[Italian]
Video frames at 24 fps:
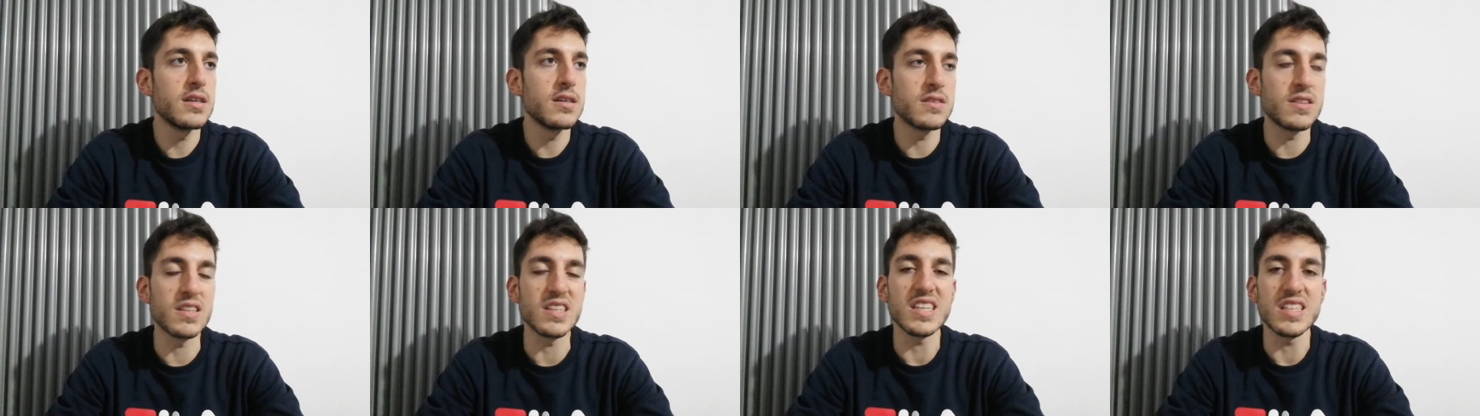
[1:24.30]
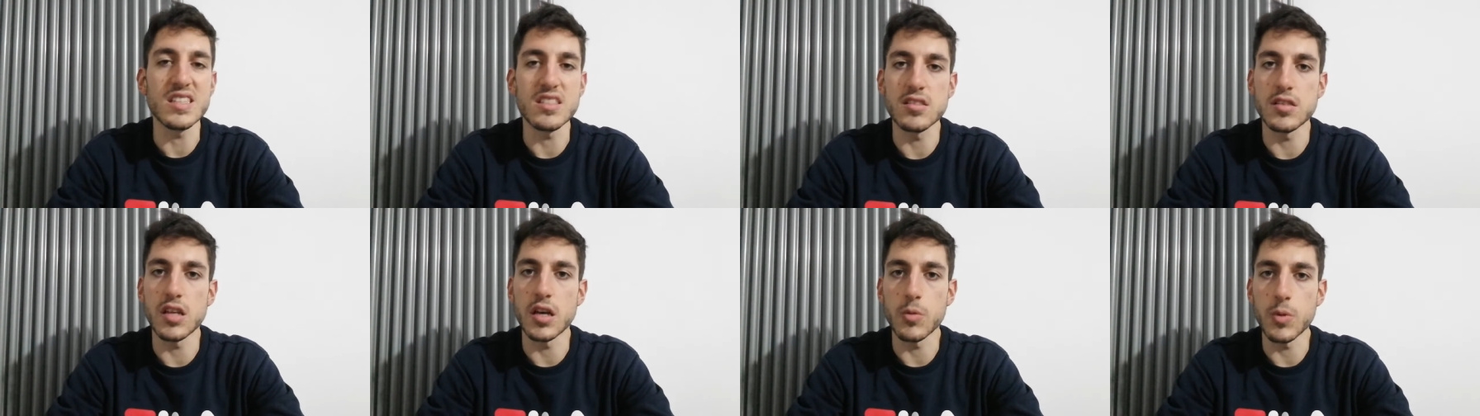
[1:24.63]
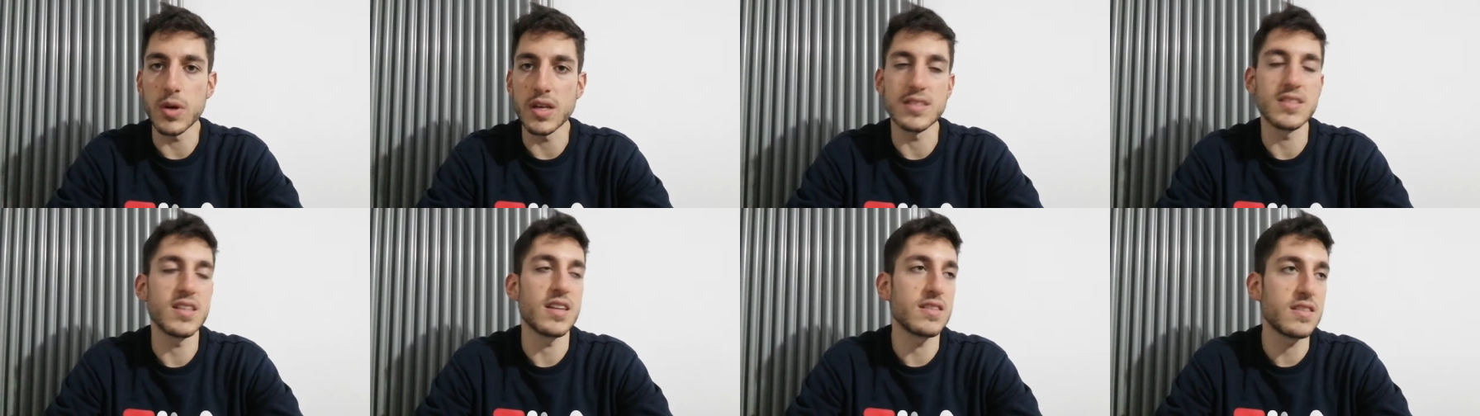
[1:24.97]
triste
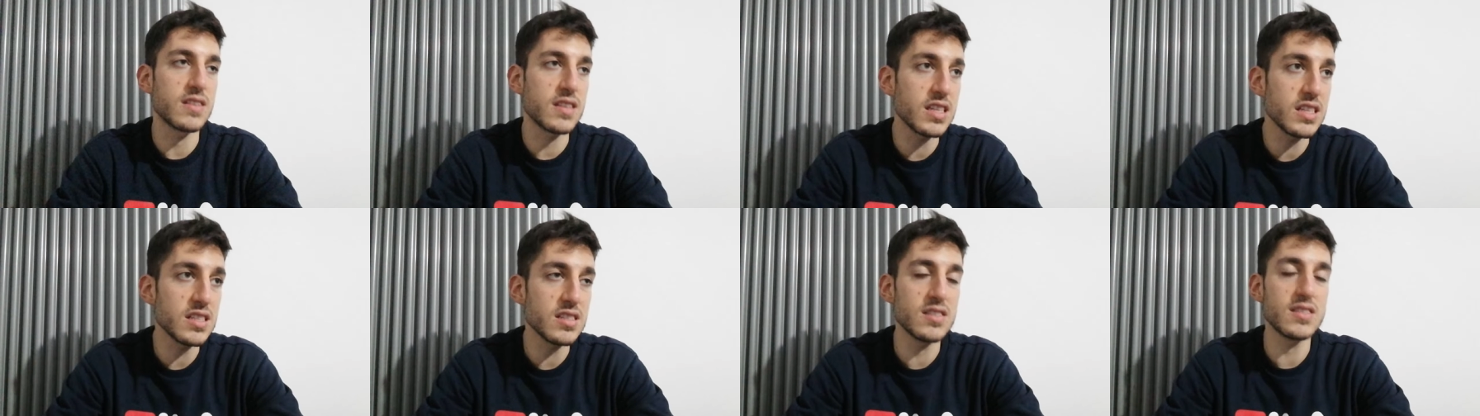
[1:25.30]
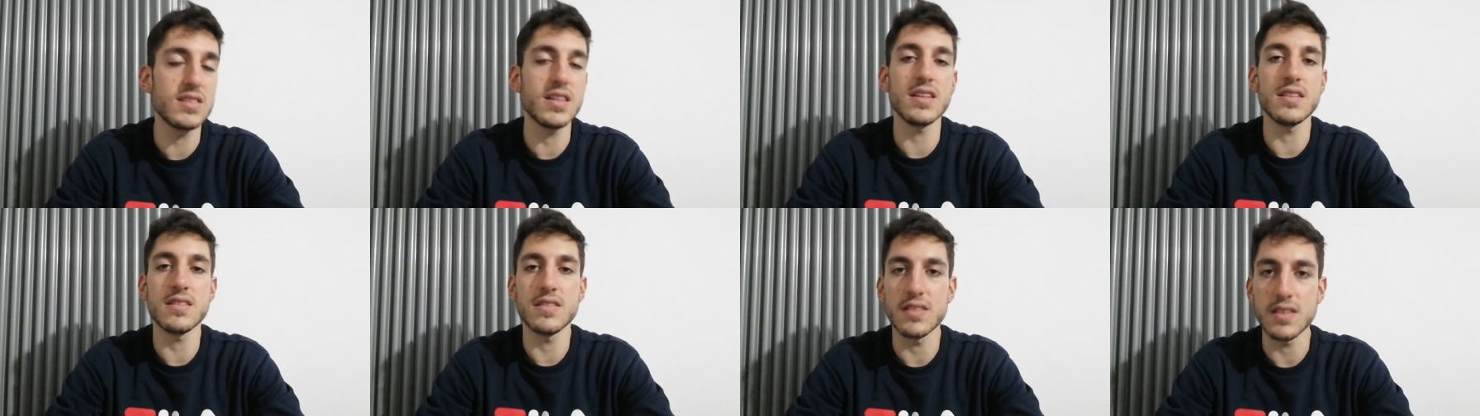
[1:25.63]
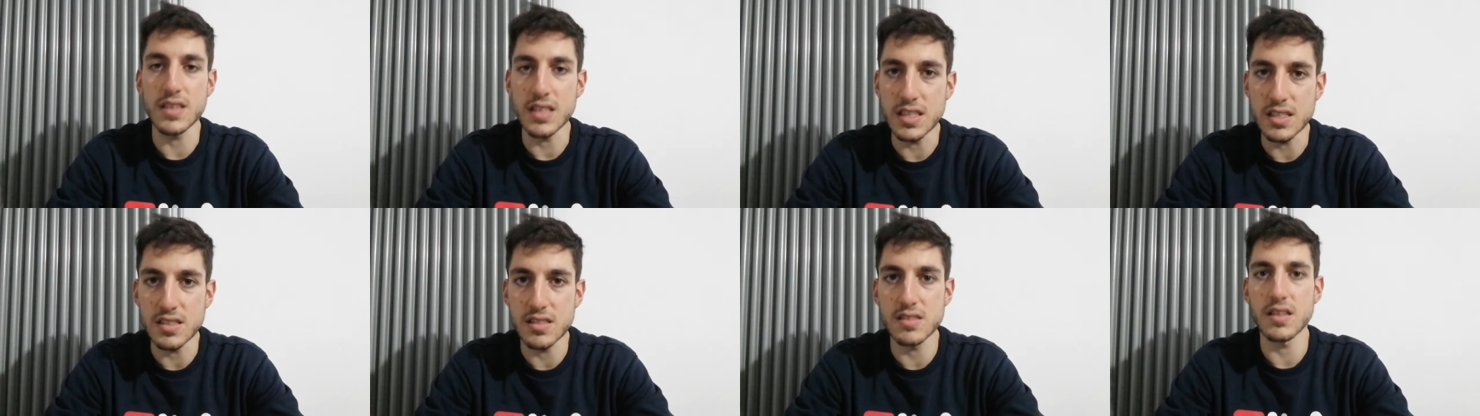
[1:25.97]
questa, triste,
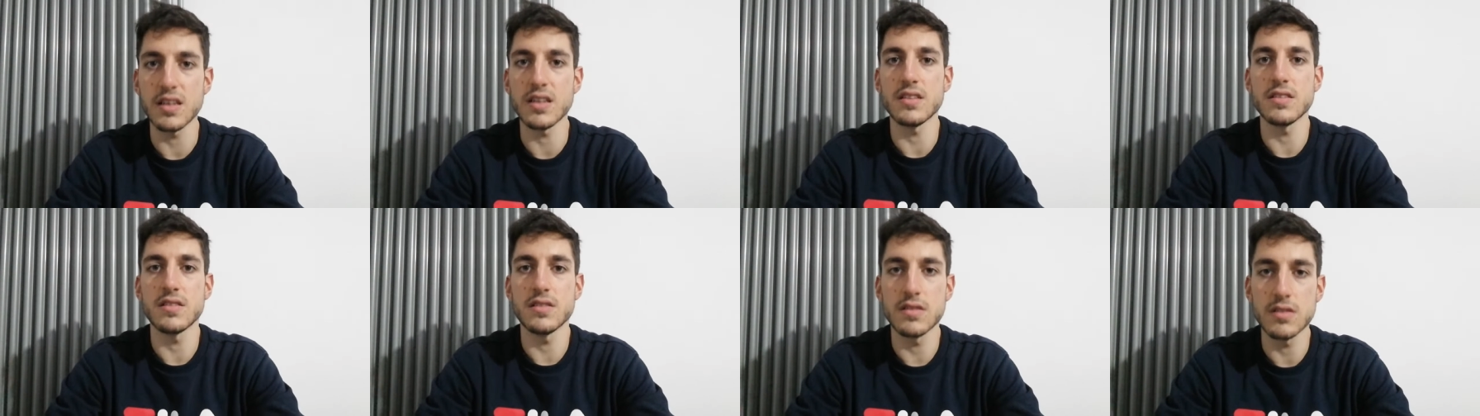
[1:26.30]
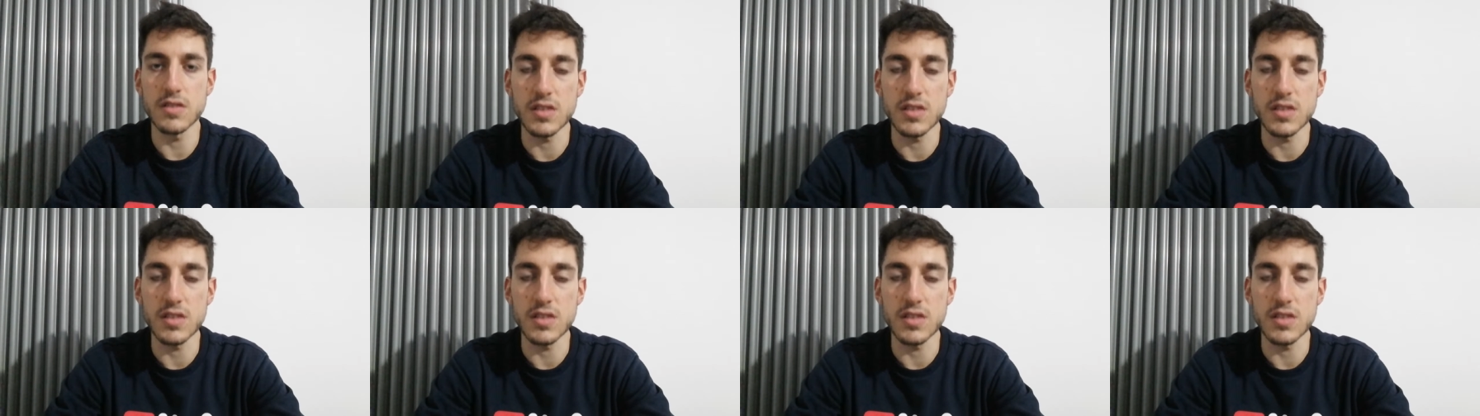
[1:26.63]
triste,